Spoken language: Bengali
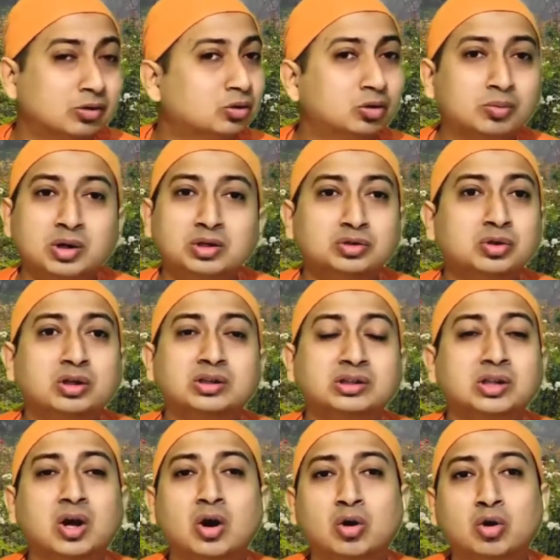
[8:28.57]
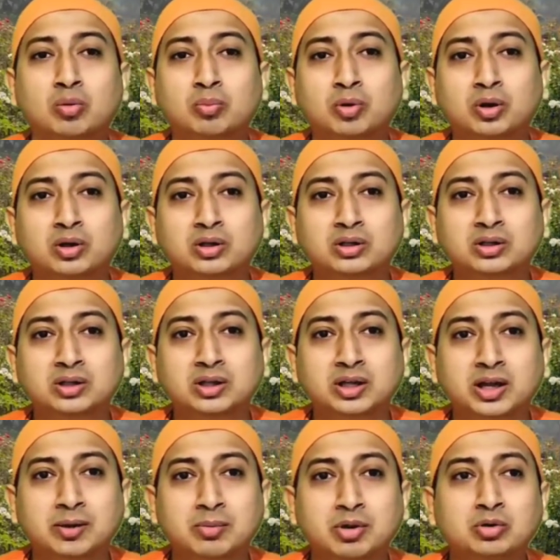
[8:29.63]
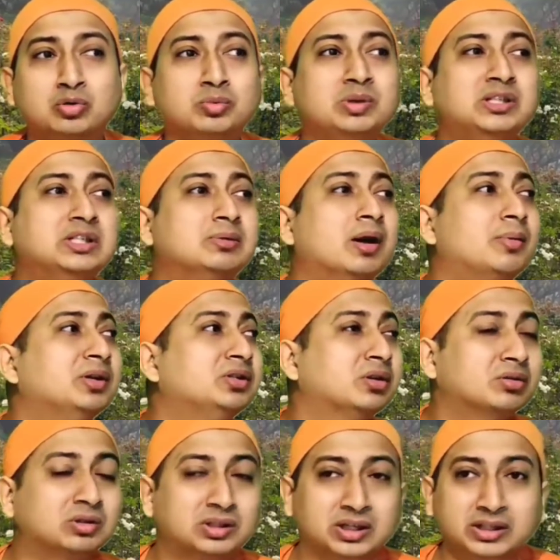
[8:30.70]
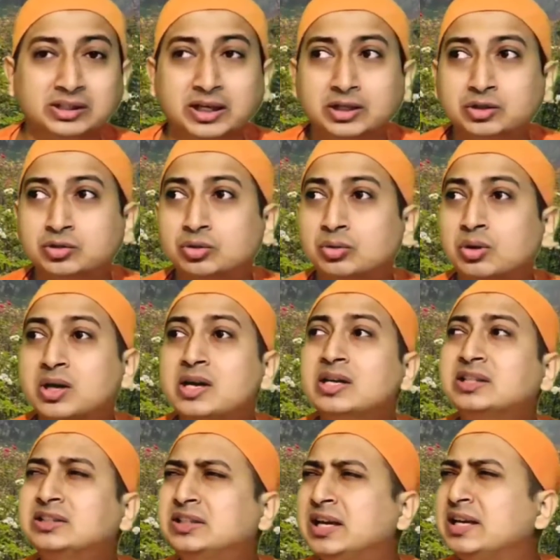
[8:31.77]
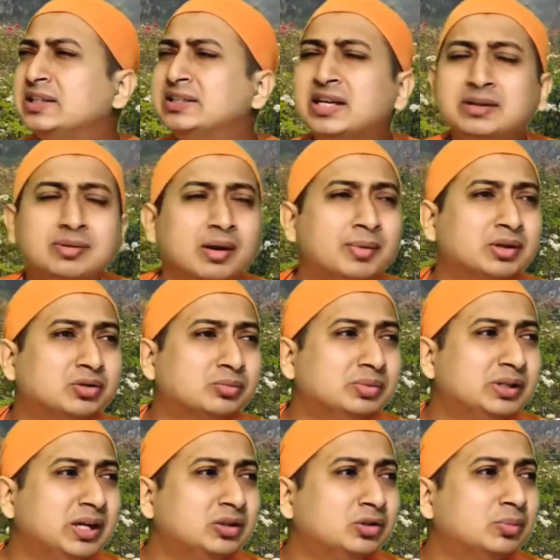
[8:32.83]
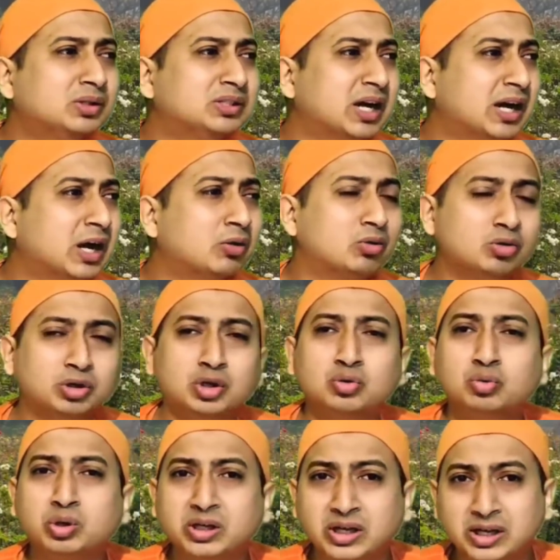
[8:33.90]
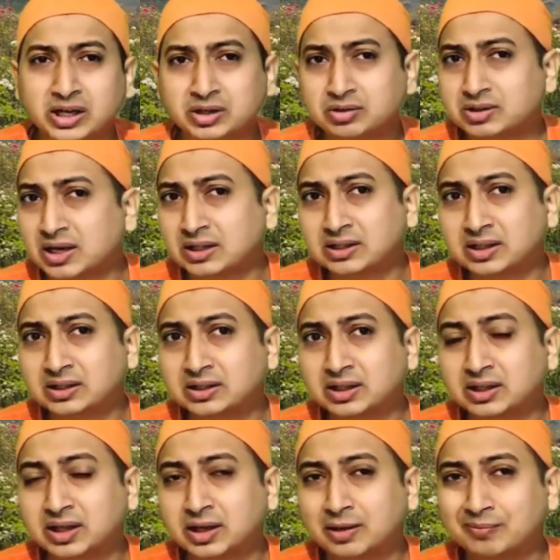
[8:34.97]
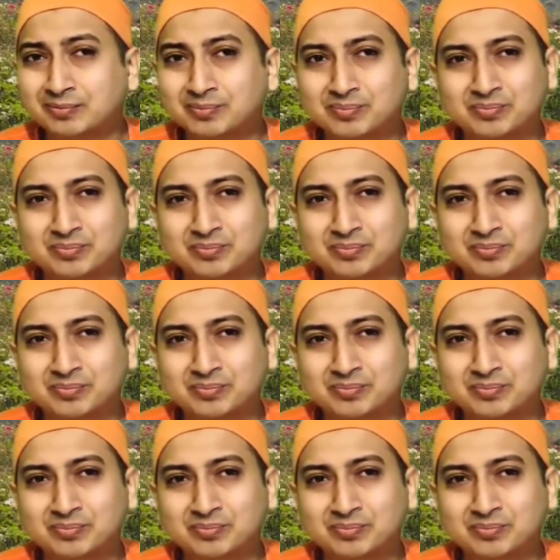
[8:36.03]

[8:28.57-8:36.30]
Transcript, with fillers: কারণ তোমার সত্তা অকপট এবং তুমি যেভাবে জগৎকে দেখছো যেই যেইভাবে তুমি এই তোমার জানাগুলোকে কুড়িয়ে এনেছো চারিদিক থেকে